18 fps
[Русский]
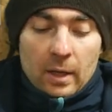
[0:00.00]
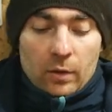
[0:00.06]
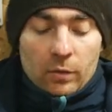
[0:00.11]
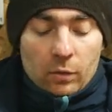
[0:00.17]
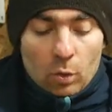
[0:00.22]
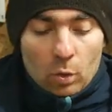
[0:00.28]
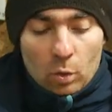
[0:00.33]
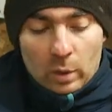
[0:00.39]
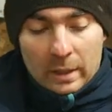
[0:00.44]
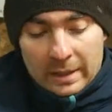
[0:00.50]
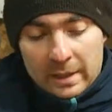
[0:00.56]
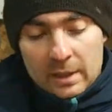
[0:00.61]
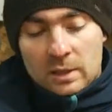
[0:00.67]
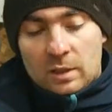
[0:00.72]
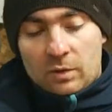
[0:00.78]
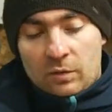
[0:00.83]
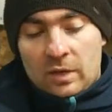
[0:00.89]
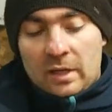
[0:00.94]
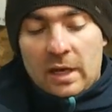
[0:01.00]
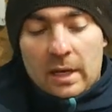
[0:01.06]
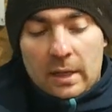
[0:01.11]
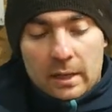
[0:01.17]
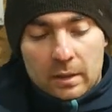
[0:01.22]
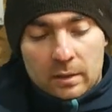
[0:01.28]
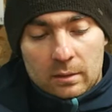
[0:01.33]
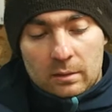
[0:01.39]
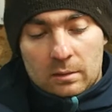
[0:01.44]
Но, конечно, в
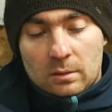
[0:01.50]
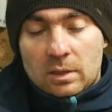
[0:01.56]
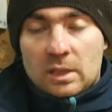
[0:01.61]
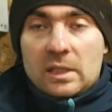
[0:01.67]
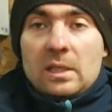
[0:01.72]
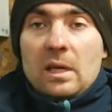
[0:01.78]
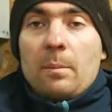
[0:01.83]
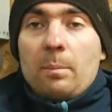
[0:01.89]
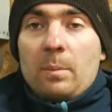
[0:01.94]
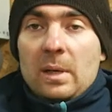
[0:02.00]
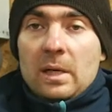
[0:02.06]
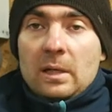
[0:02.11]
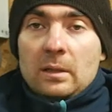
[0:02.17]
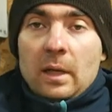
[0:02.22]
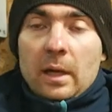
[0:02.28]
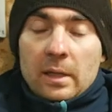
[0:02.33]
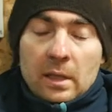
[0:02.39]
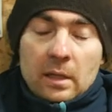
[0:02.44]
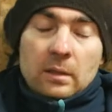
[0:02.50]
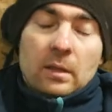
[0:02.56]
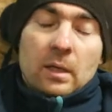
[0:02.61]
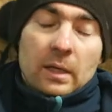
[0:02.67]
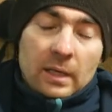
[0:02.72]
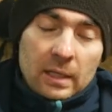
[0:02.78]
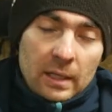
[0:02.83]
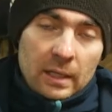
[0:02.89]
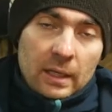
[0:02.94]
идеале 6-амперные. Они
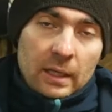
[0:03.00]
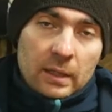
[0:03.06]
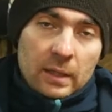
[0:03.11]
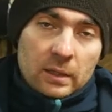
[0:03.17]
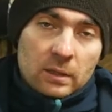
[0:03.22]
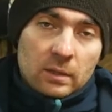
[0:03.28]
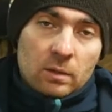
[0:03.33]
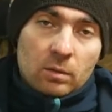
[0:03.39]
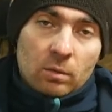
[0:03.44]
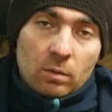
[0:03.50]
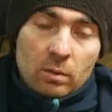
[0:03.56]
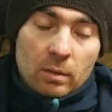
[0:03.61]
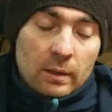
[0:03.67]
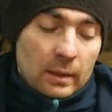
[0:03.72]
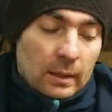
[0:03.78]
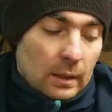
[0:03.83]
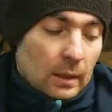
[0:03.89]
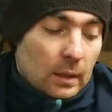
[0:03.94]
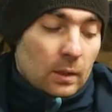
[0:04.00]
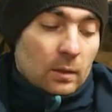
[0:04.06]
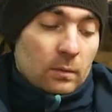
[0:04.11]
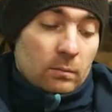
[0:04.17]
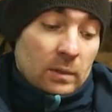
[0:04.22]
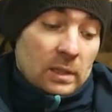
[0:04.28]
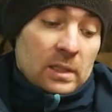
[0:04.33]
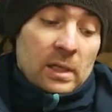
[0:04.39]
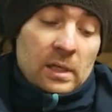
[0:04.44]
дорогие, конечно, но
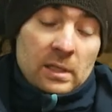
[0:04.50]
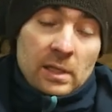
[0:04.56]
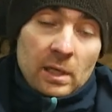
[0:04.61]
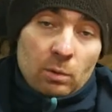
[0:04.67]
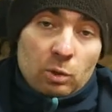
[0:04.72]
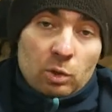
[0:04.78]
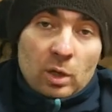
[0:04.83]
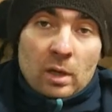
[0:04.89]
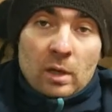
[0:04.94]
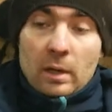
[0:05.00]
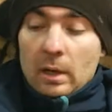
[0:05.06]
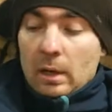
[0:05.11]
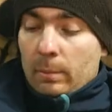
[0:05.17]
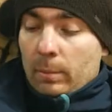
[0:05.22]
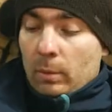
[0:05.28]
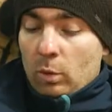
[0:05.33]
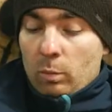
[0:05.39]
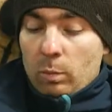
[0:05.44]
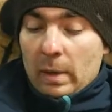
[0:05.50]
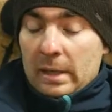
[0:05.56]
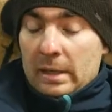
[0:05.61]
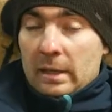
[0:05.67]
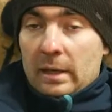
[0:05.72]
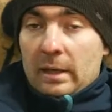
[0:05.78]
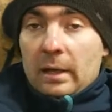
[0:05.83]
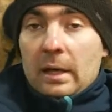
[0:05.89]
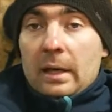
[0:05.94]
если есть денежки,
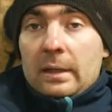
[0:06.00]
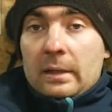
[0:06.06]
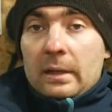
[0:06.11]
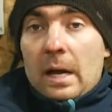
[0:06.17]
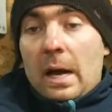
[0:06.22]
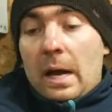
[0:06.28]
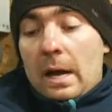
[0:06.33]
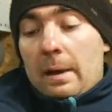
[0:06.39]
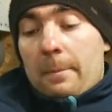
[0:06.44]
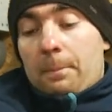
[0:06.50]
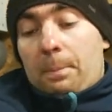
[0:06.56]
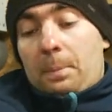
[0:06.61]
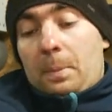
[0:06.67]
покупайте. На